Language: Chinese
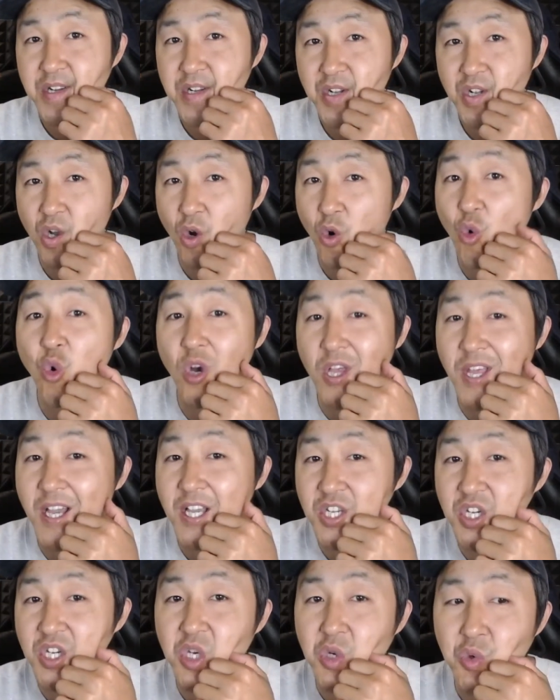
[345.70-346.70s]
要扩大
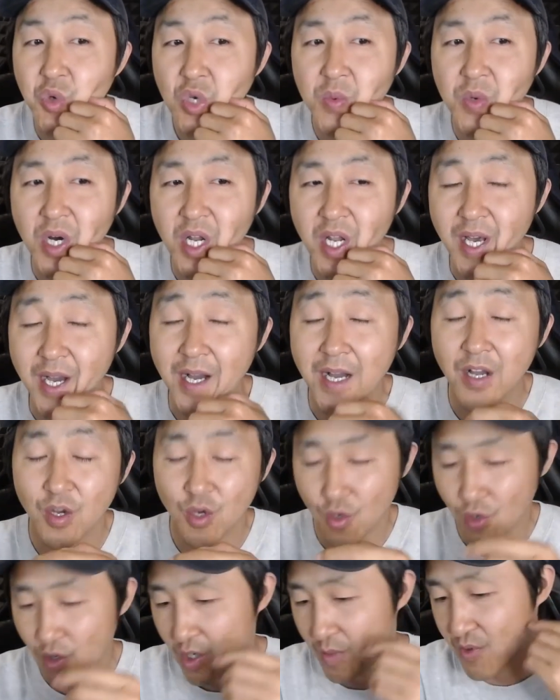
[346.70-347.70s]
生意规模了。
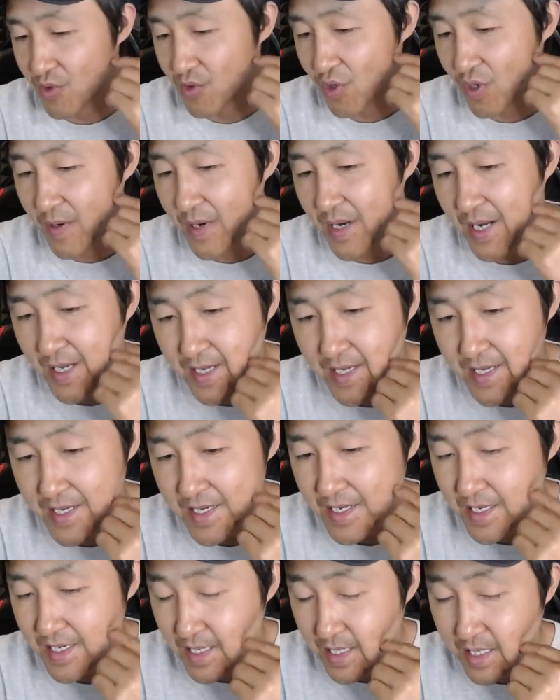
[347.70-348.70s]
我不说
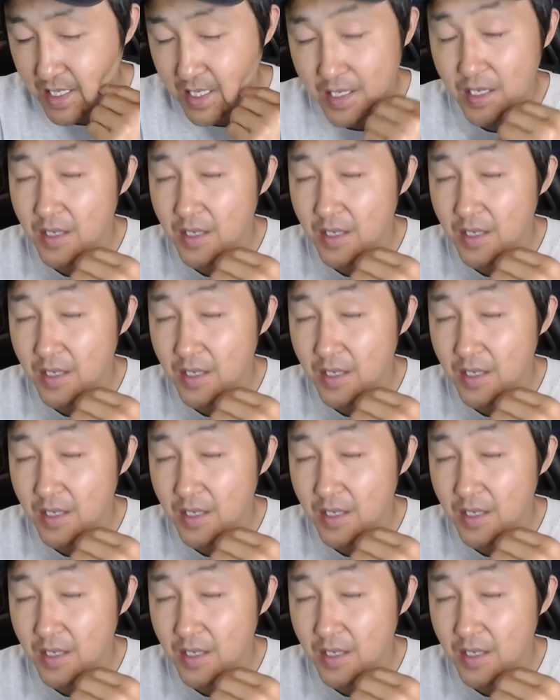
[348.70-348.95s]
嘛，